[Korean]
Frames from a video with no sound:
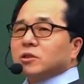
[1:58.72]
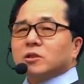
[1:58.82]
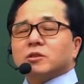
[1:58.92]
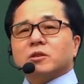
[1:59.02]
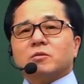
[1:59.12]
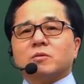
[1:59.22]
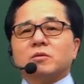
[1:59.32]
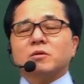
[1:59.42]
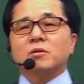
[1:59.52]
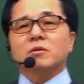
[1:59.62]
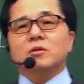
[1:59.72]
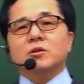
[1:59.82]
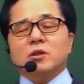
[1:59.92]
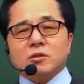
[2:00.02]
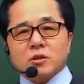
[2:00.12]
실기싸움.
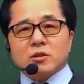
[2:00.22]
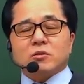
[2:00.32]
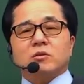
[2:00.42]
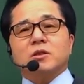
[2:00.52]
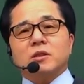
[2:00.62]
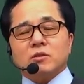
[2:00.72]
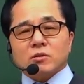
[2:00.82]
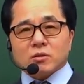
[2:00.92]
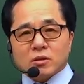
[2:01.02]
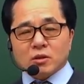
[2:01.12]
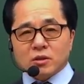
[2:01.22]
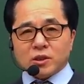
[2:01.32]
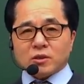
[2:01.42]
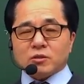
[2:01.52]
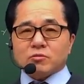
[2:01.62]
2차 실기는 상당히
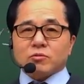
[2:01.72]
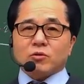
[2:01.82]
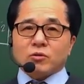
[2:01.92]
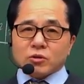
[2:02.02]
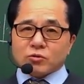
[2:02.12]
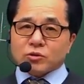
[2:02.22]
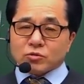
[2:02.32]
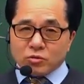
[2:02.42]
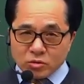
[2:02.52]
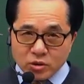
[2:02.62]
상대적으로 더 어려워지고